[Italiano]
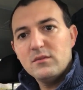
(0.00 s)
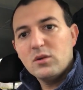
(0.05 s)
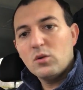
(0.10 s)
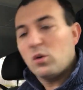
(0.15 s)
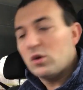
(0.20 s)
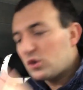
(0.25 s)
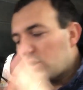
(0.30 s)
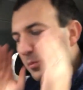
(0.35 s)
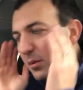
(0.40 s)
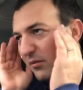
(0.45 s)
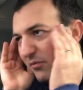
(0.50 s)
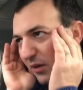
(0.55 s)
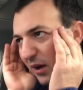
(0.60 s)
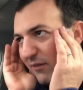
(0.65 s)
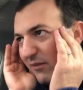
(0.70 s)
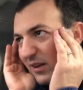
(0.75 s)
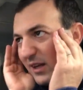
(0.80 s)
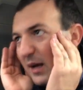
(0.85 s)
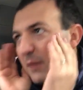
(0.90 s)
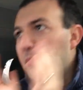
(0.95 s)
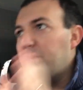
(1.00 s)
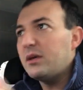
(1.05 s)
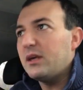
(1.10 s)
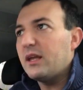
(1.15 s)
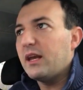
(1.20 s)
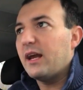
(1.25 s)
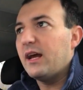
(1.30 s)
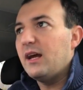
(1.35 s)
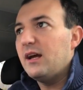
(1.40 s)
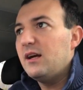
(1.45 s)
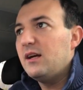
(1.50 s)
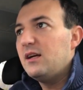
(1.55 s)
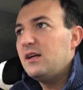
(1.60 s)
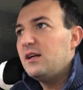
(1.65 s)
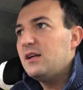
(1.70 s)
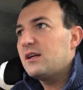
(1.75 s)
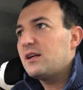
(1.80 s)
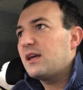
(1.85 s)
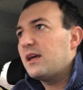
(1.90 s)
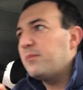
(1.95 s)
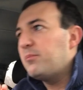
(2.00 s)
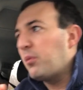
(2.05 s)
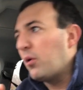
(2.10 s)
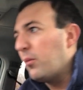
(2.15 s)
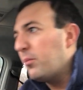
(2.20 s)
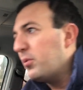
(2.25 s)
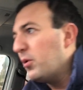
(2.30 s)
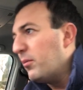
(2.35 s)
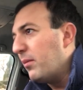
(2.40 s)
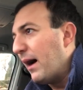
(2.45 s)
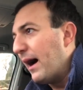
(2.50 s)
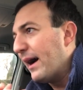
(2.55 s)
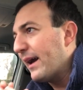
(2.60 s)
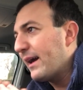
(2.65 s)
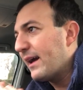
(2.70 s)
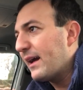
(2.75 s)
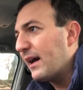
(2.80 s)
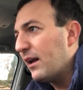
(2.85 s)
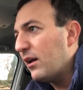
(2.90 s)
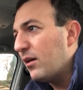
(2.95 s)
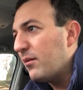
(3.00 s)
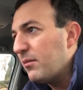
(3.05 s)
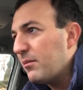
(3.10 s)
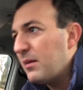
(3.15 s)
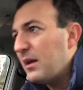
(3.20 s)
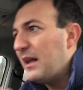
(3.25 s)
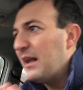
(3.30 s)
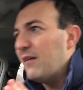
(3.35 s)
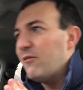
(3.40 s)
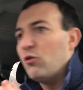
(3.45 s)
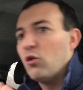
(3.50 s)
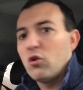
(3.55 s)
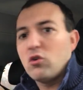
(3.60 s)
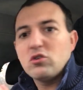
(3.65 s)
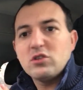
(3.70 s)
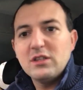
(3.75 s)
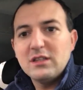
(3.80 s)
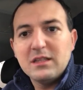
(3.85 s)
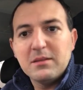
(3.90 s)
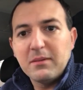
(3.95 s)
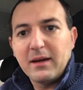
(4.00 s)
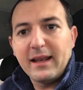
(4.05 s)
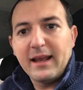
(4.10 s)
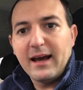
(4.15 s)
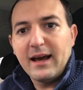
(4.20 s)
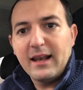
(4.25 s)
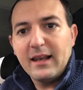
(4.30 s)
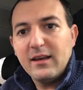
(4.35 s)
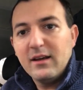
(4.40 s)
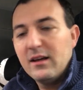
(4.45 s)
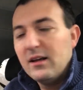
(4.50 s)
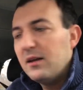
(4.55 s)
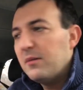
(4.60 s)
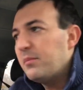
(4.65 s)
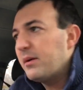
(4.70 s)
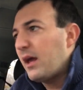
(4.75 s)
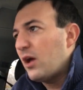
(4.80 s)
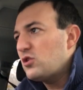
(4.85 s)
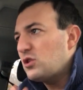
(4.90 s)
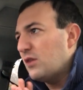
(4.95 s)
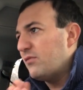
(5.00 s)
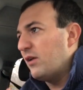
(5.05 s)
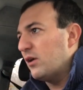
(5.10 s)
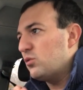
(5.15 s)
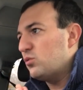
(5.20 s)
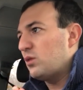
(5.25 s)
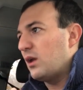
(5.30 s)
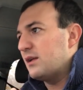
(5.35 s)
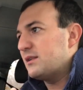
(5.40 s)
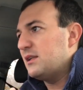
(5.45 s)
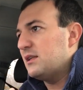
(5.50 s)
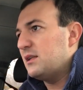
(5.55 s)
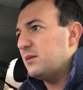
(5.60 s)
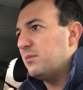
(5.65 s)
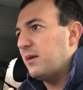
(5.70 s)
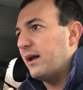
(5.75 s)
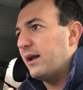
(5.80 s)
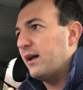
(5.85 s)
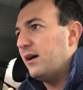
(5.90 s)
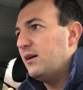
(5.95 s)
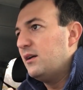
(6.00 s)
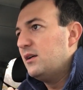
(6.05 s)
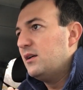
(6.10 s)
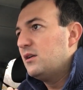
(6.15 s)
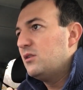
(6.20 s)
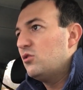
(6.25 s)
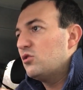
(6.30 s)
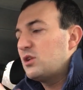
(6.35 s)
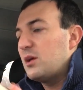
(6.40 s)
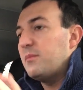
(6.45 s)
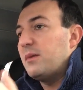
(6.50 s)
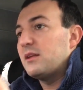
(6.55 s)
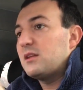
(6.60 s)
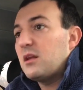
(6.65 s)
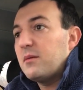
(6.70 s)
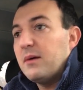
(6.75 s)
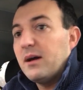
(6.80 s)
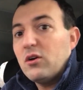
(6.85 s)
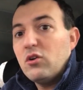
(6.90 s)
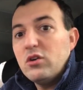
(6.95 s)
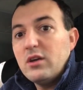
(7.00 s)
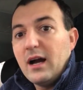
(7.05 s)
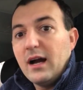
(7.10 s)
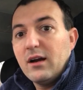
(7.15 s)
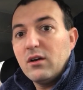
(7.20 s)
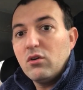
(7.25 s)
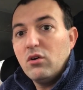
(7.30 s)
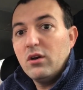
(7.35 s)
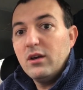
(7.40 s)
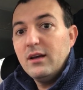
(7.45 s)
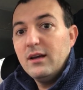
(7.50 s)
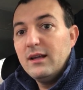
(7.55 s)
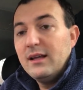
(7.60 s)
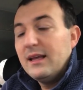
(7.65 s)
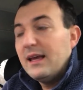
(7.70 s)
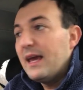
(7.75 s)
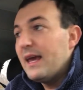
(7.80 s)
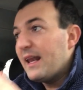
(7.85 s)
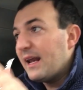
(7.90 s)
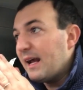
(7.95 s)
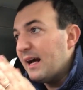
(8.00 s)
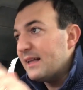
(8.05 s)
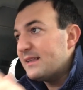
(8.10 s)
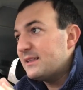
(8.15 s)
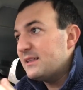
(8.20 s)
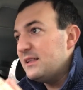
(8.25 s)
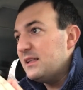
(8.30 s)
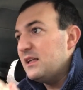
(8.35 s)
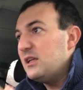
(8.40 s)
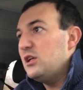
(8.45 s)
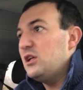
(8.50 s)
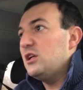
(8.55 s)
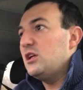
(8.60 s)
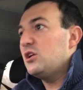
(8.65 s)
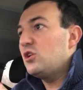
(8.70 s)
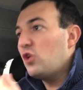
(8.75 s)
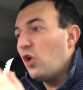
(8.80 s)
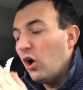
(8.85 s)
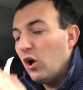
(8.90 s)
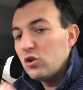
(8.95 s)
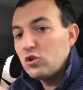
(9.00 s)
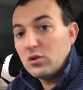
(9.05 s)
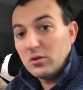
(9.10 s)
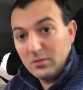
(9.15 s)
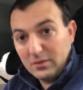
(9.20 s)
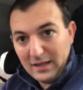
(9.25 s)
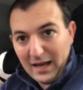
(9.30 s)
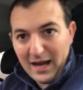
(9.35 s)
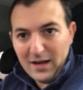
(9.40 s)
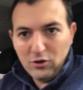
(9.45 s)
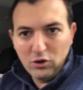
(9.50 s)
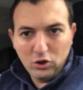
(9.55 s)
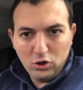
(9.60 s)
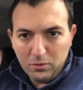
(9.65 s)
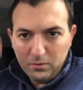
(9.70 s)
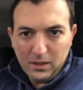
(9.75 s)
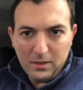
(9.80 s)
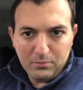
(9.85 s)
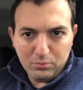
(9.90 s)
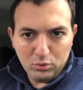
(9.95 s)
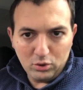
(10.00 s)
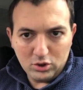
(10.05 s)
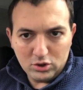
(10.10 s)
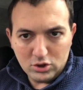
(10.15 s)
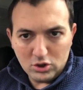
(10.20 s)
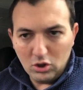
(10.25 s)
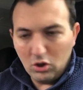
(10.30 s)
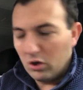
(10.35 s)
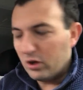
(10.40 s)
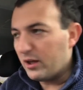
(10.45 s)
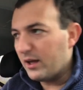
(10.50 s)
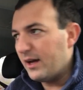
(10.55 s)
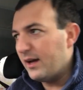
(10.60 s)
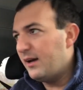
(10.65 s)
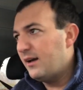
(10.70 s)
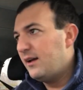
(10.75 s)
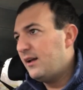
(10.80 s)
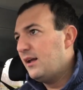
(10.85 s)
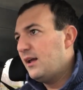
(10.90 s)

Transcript: Questo per farvi capire che proprio manca il lavoro settimanale. Perché cosa fai tutta la settimana? Non si battere manco gli angoli? E ragazzi, i gol, gli angoli come le punizioni, eh?